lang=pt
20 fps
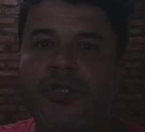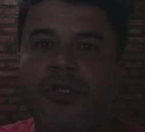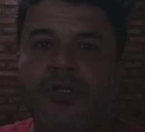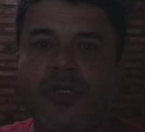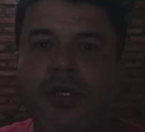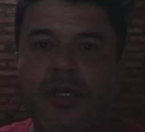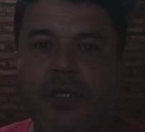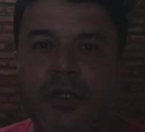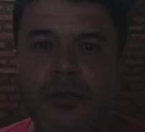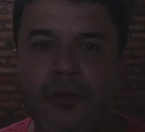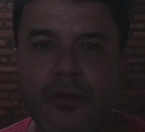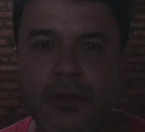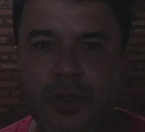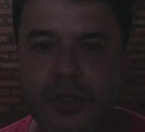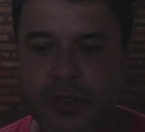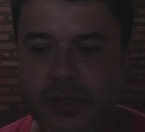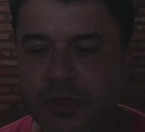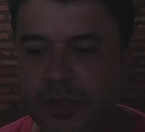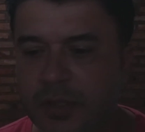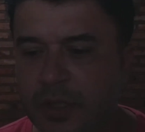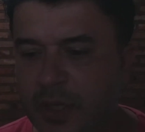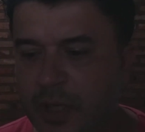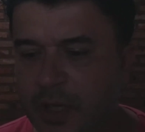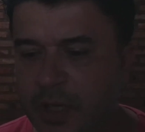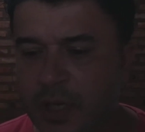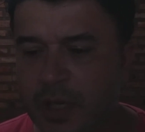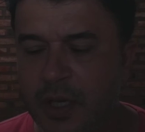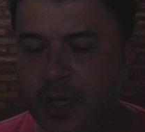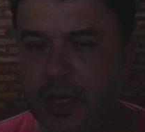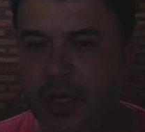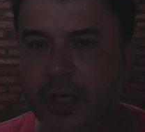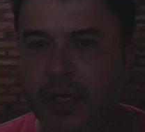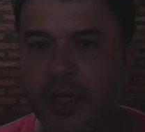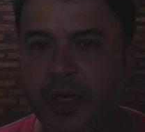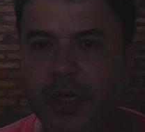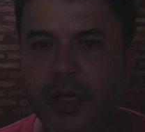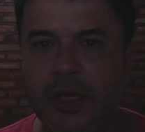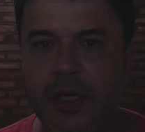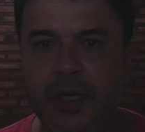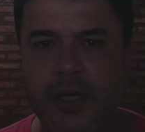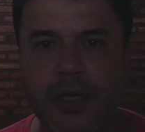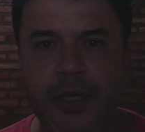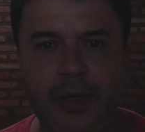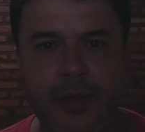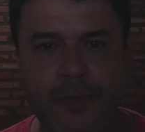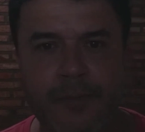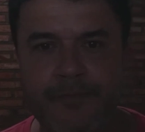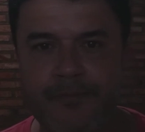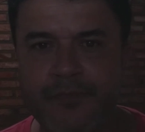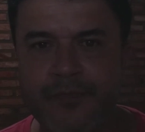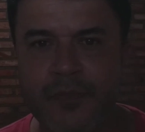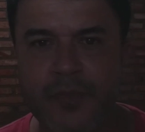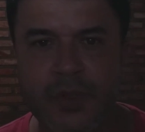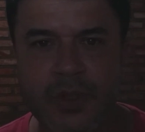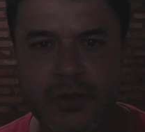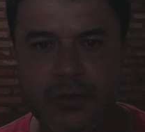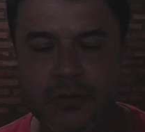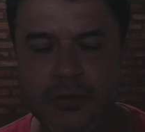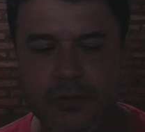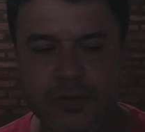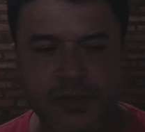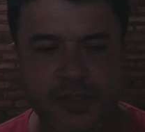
de seguidores. É... O